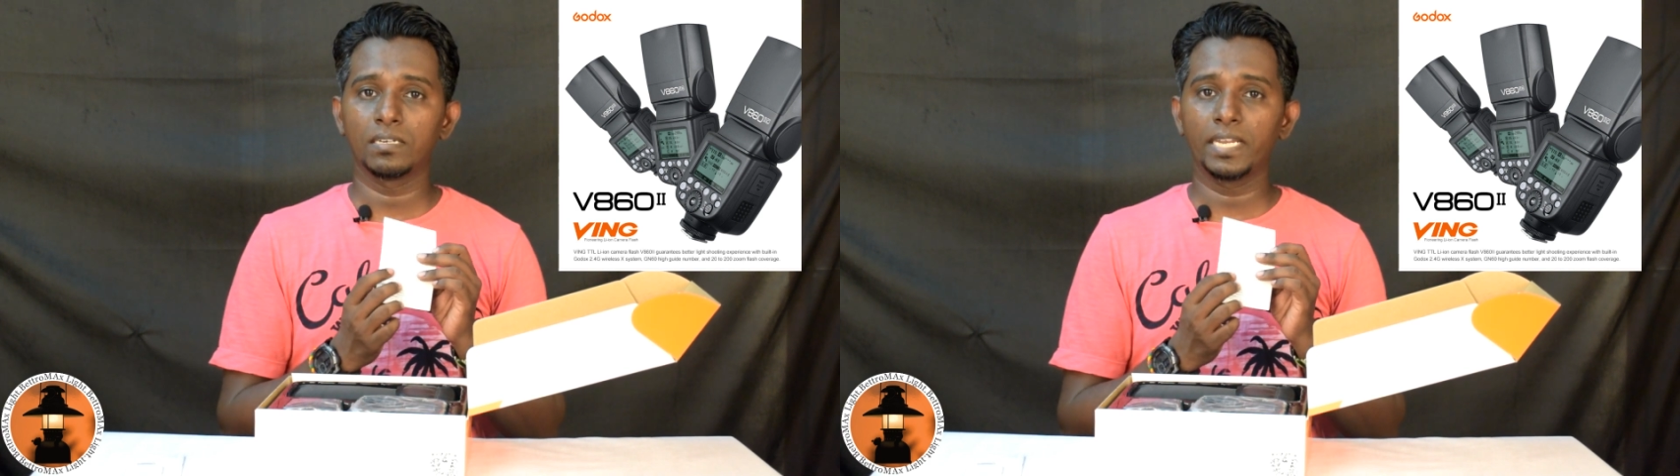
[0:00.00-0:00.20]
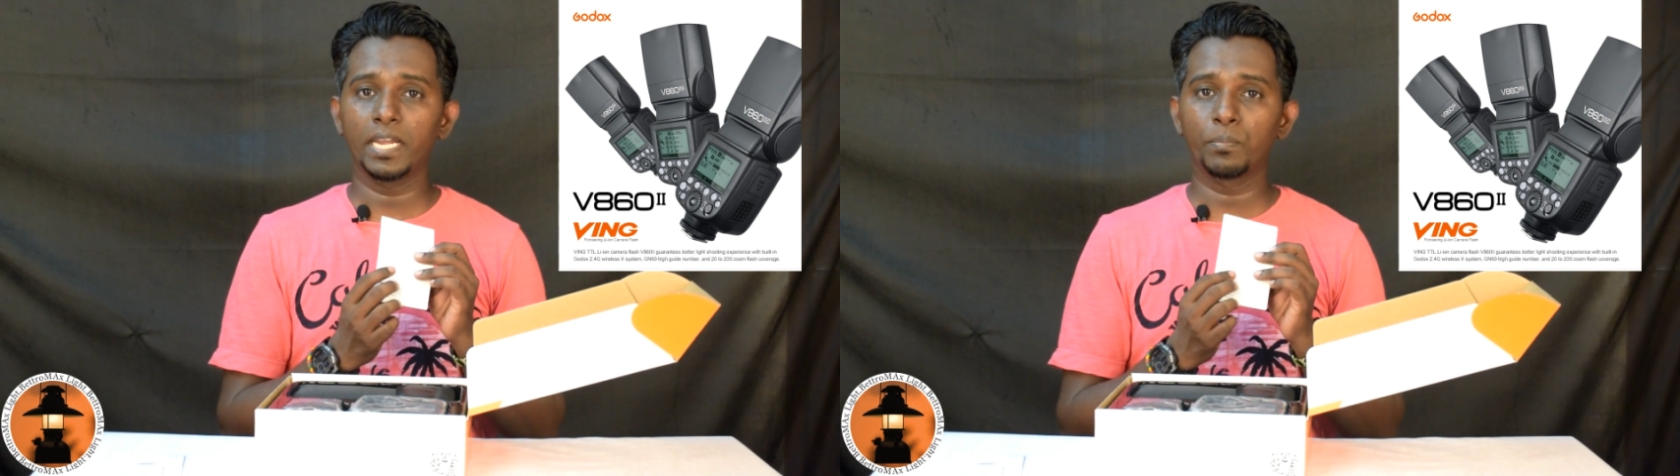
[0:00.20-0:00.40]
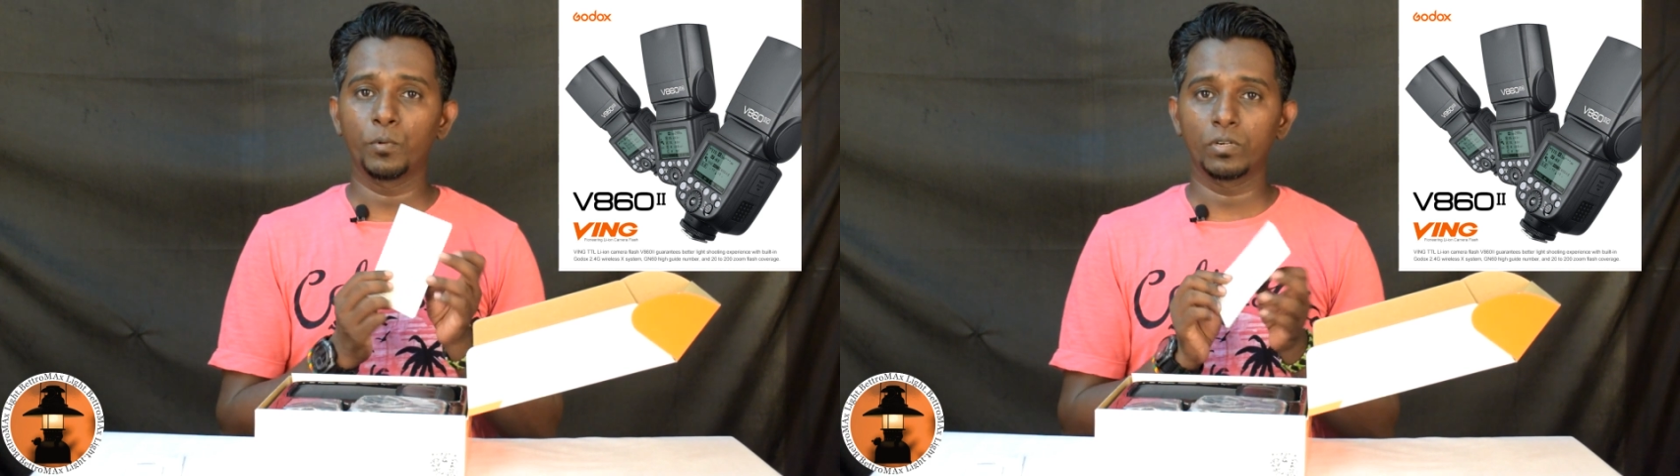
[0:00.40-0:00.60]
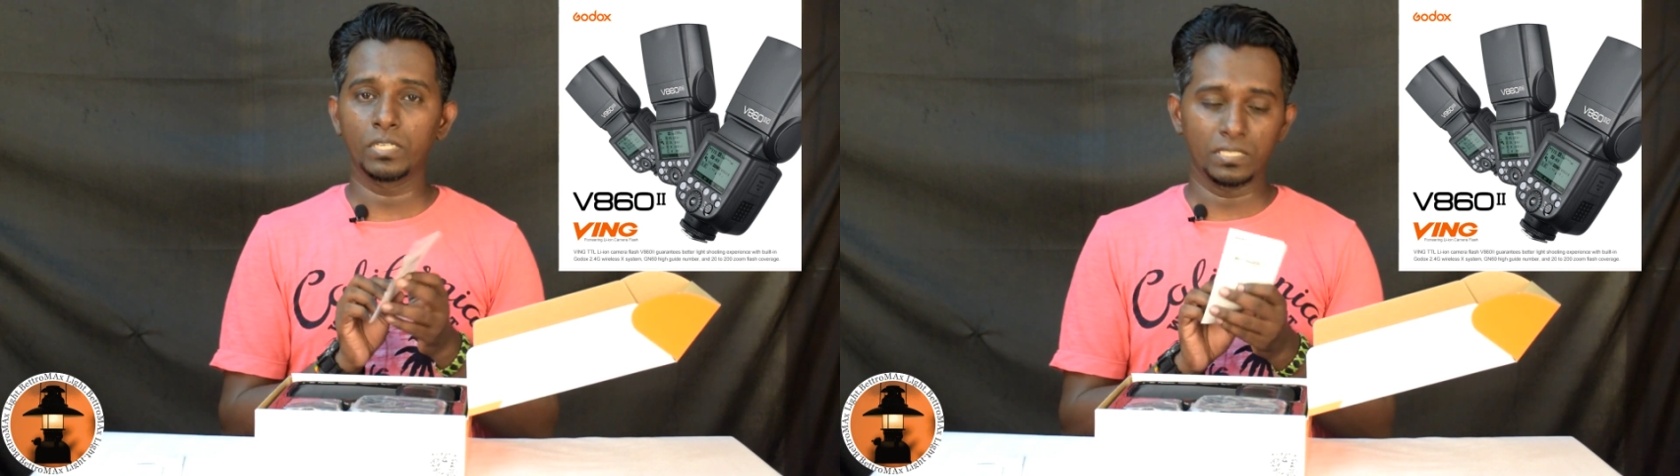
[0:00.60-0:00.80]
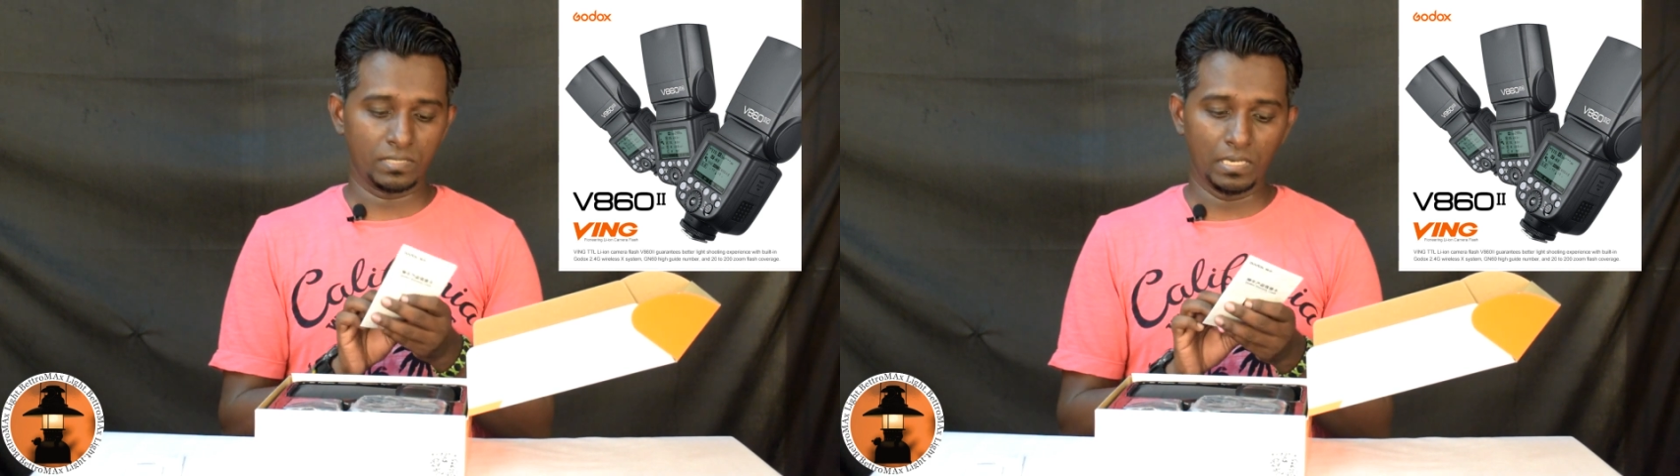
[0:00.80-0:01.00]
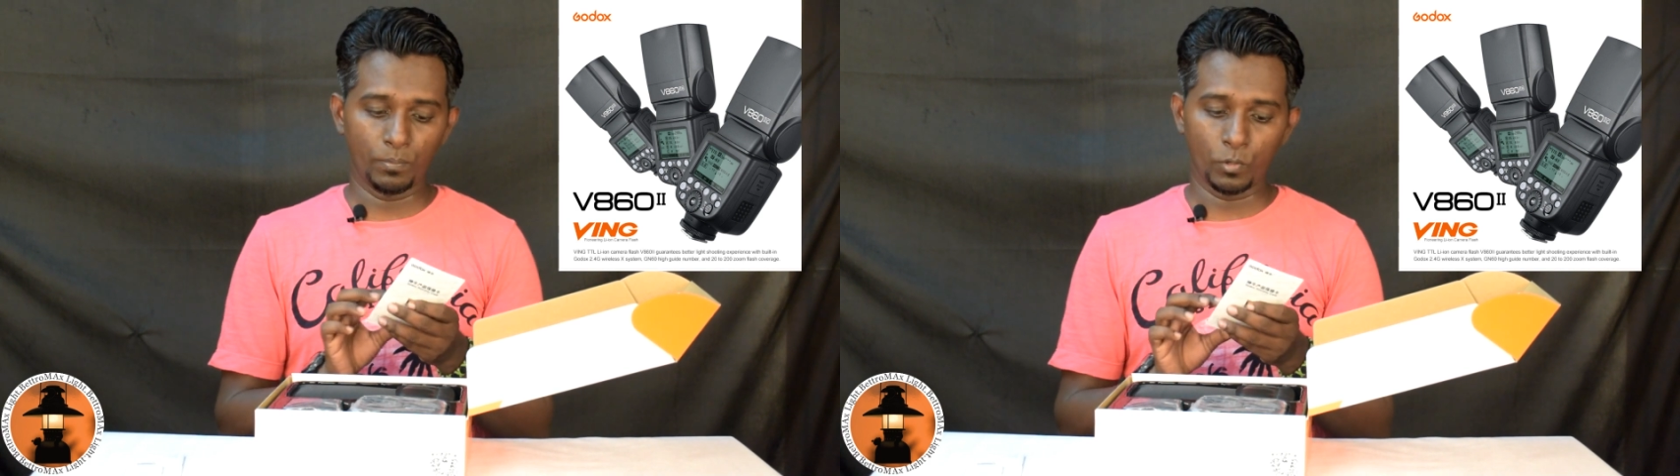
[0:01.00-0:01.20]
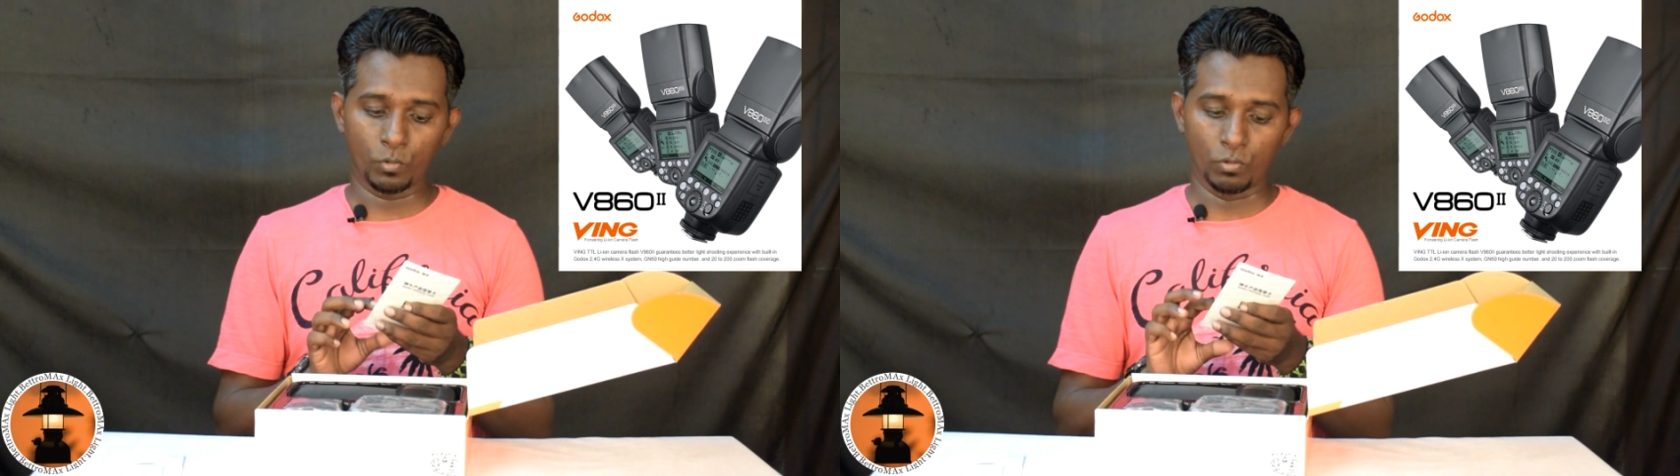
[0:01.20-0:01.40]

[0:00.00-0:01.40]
டேட் போட்டு சீல் போட்டு